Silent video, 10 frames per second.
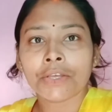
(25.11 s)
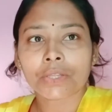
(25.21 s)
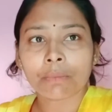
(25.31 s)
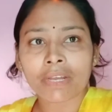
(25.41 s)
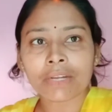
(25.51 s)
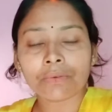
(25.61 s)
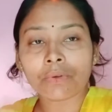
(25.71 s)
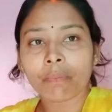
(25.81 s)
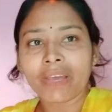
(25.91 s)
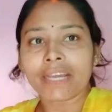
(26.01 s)
तो मैं ना
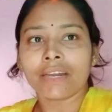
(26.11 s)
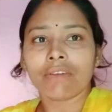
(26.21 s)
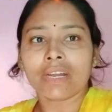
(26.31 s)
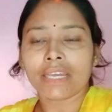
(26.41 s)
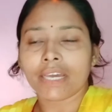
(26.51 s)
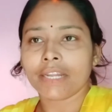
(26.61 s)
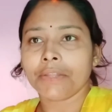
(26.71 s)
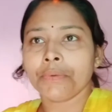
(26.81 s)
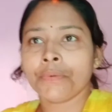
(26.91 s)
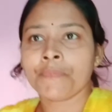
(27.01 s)
उनको बैक करवा के आ रही
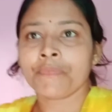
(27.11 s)
हूँ